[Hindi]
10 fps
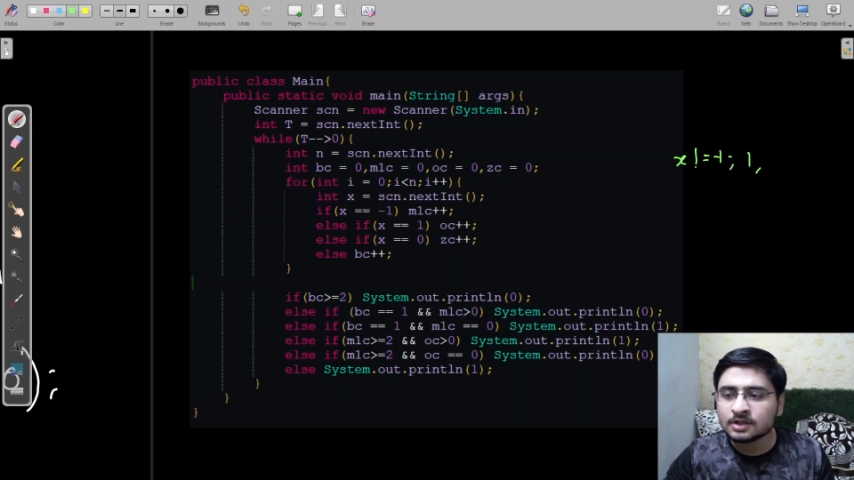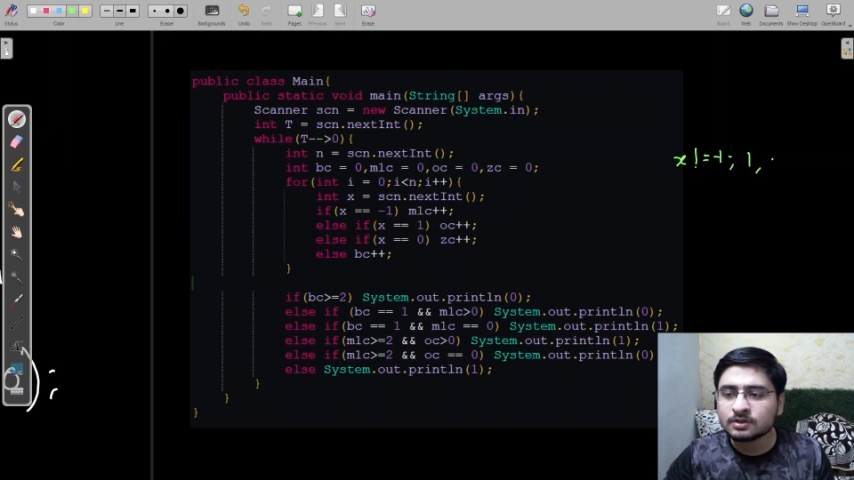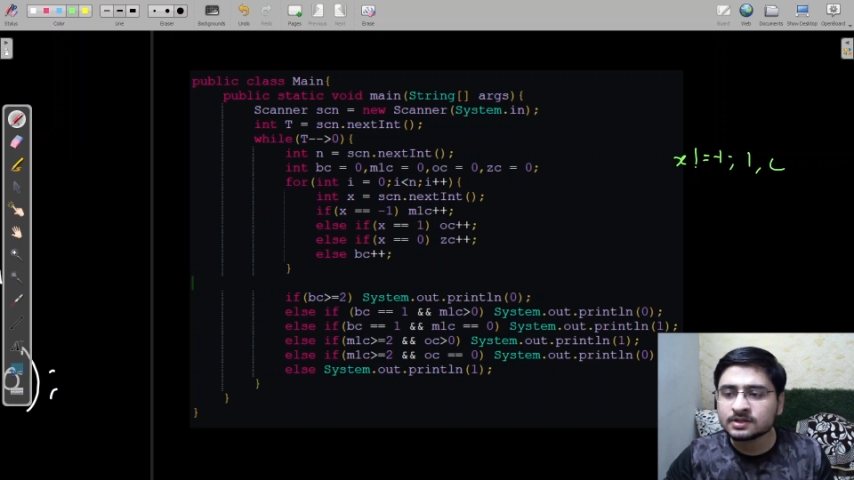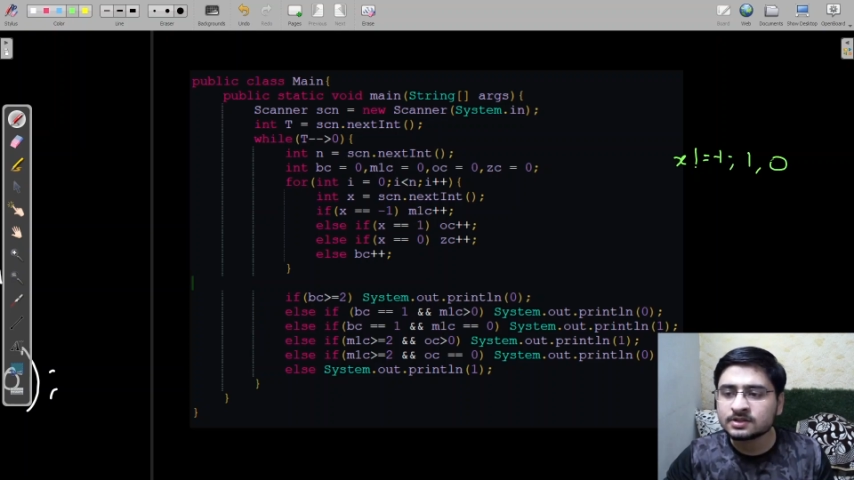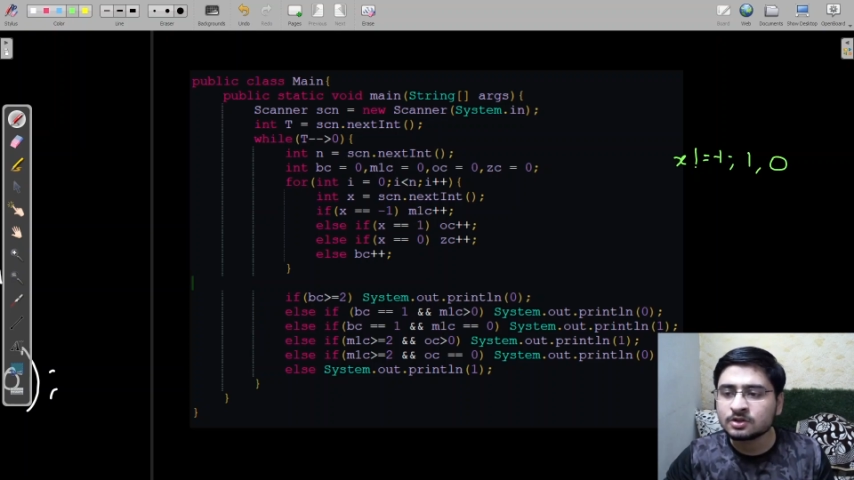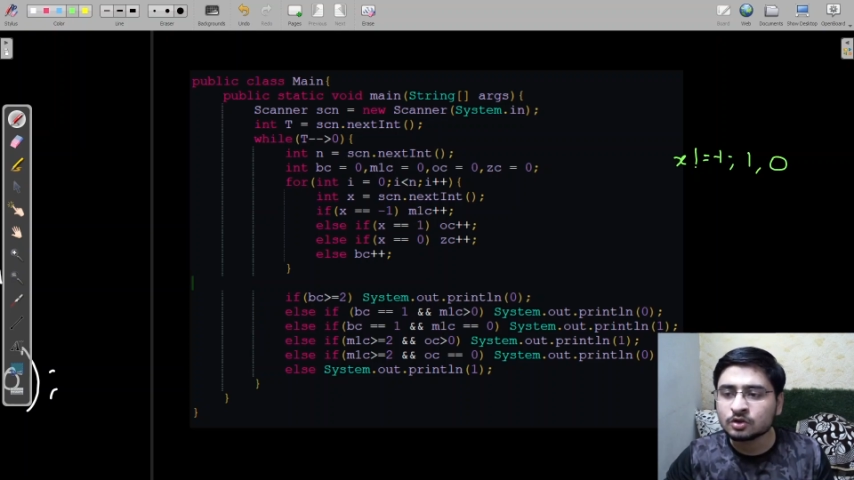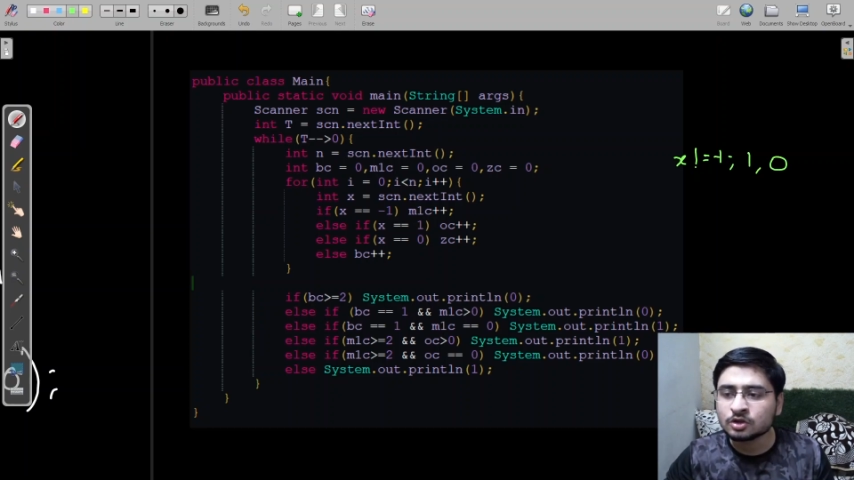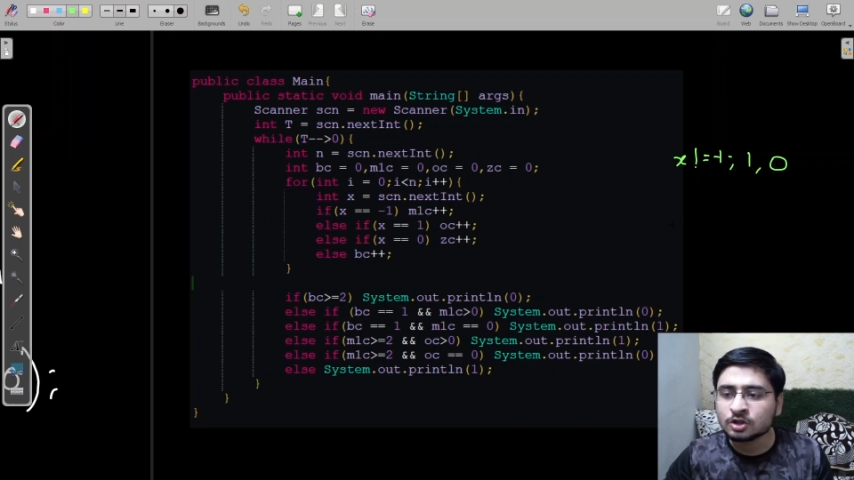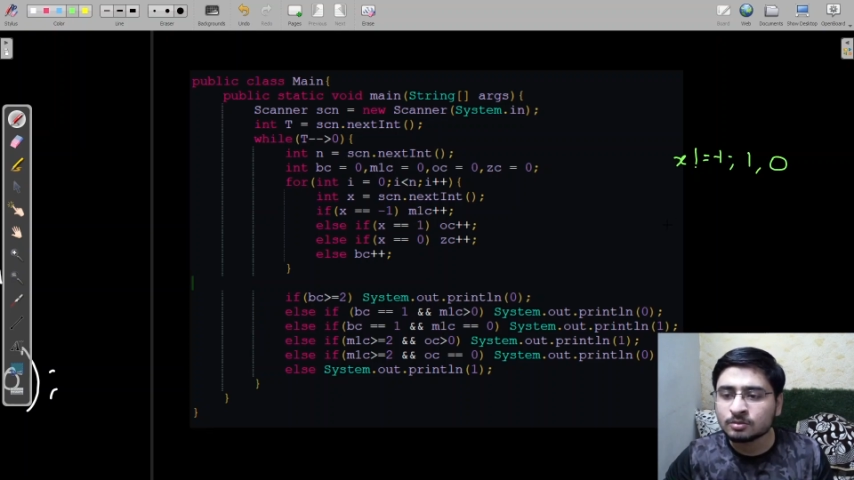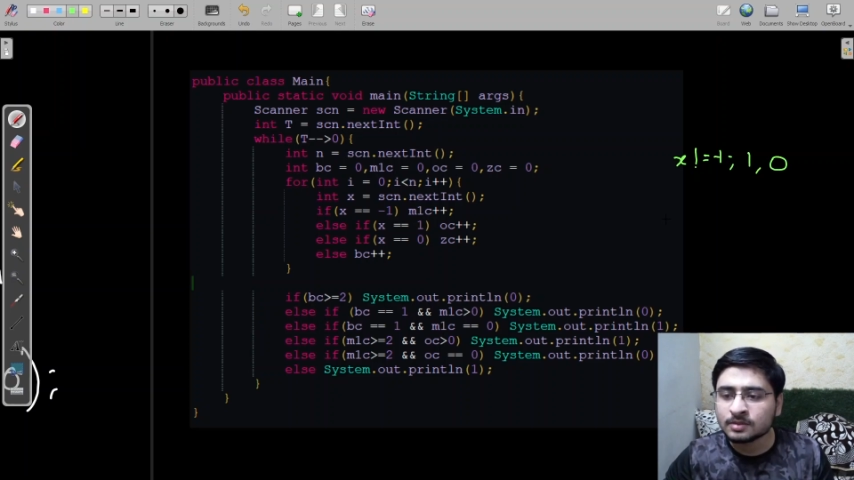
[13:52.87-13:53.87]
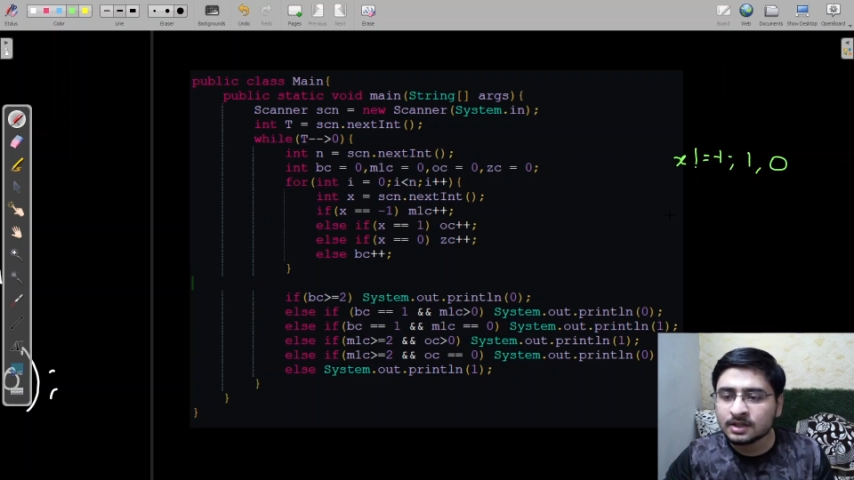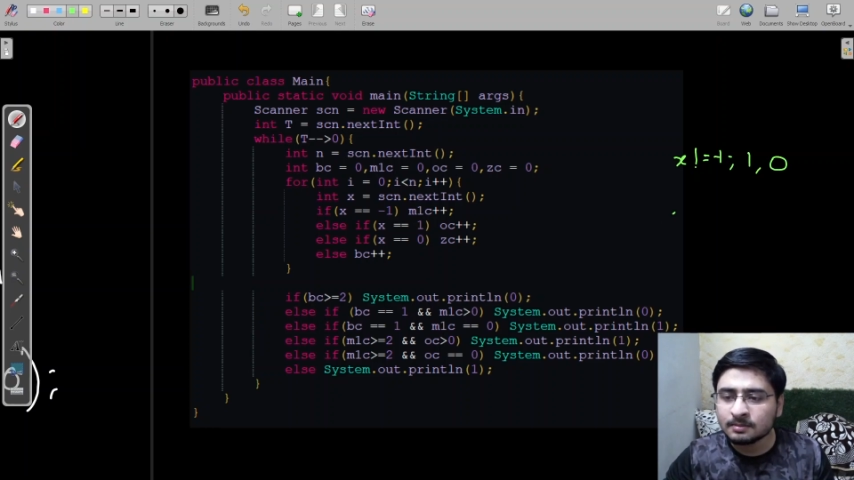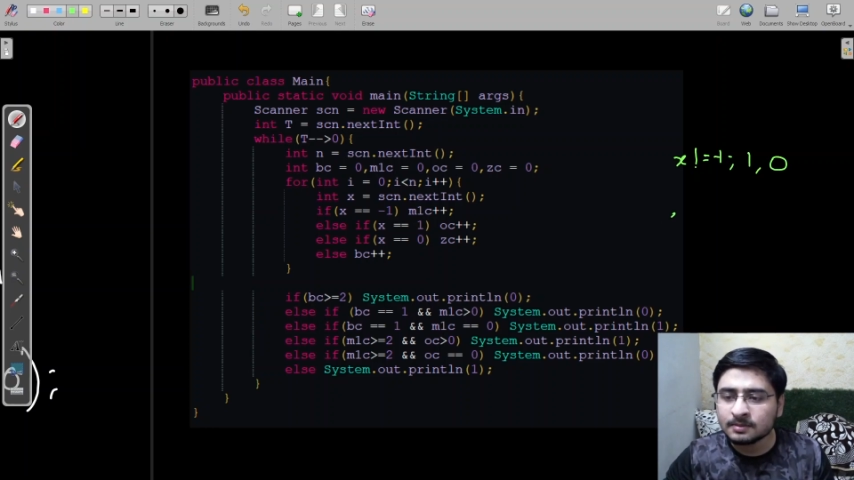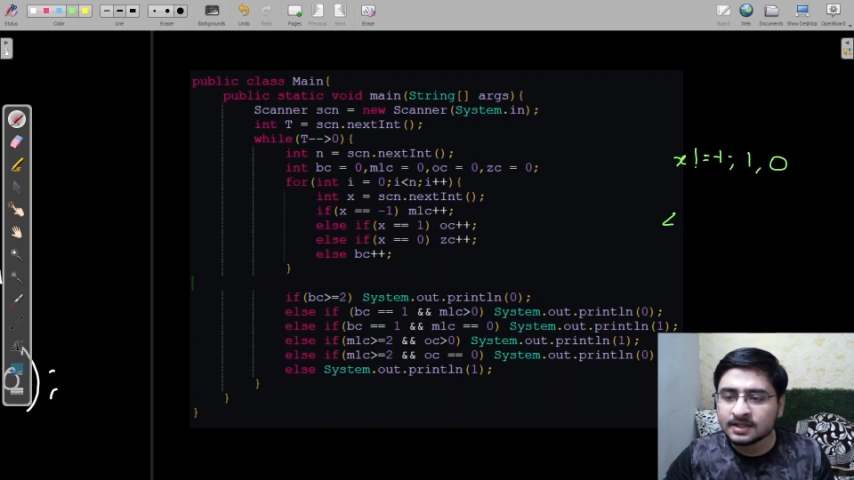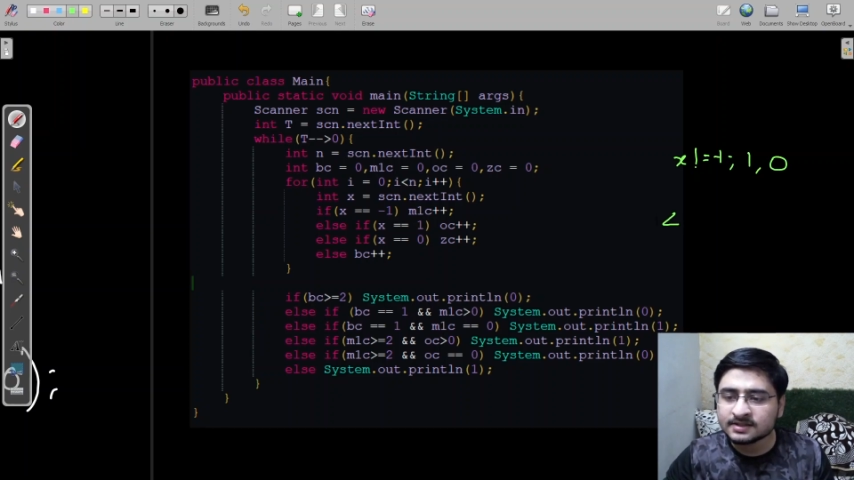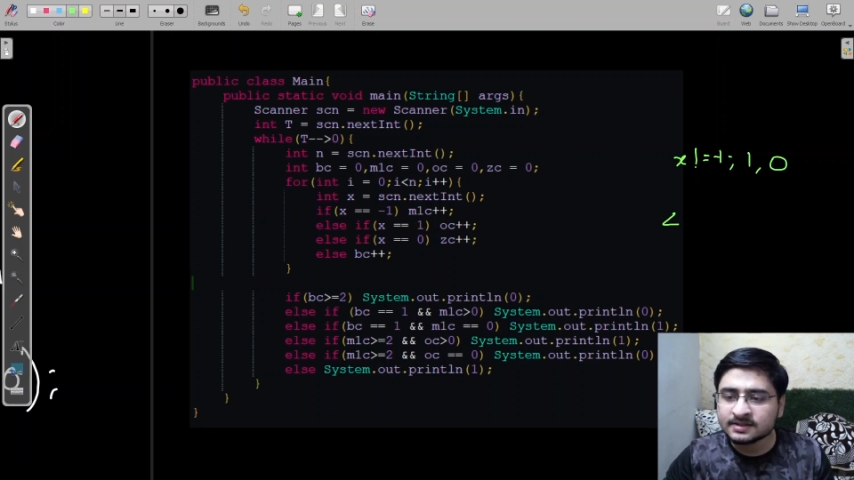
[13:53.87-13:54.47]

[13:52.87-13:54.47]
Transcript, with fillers: तो एक्स जीरो था तो मतलब लेस